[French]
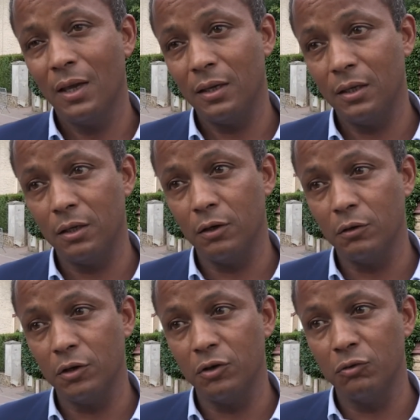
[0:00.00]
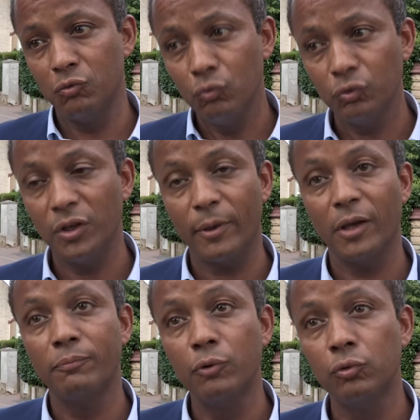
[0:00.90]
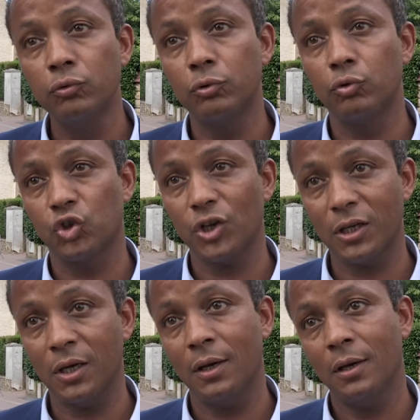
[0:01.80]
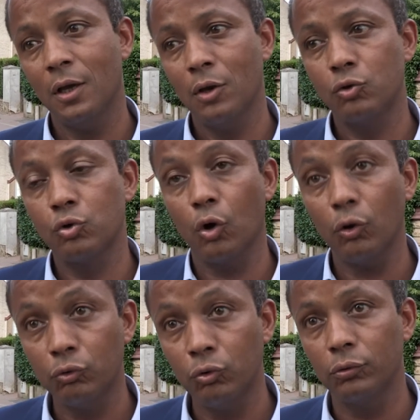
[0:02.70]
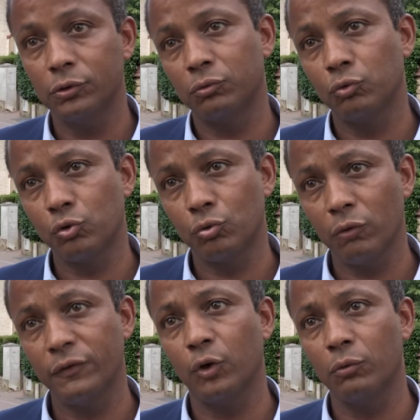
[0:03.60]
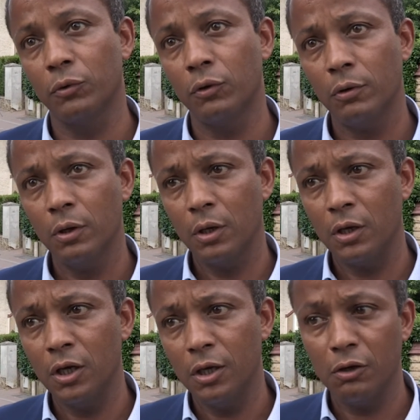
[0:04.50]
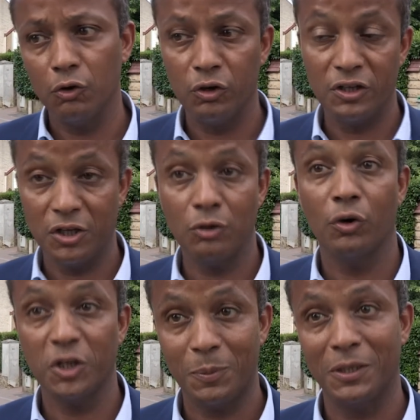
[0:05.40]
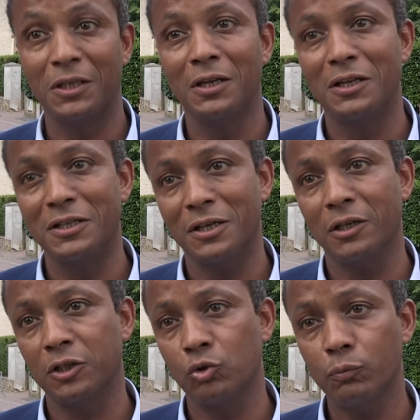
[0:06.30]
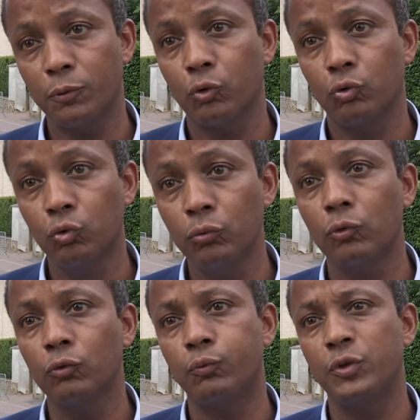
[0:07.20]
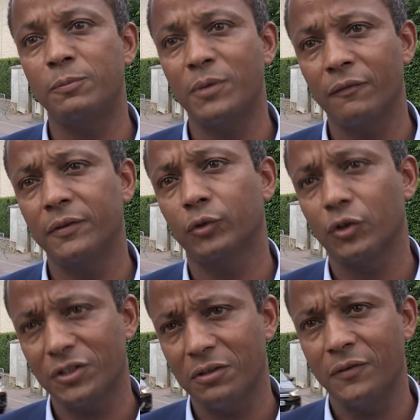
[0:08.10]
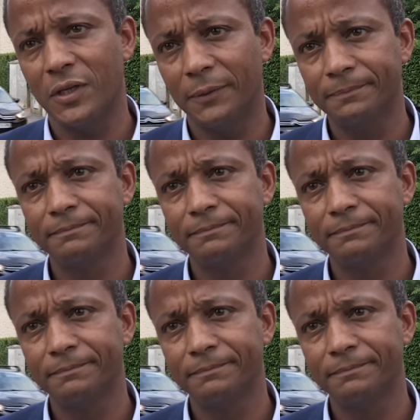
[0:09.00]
Et nous on aimerait beaucoup que chacun se rende compte de son environnement et euh, essaye de respecter les uns avec les autres pour que tout le monde puisse bien vivre dans cette ville.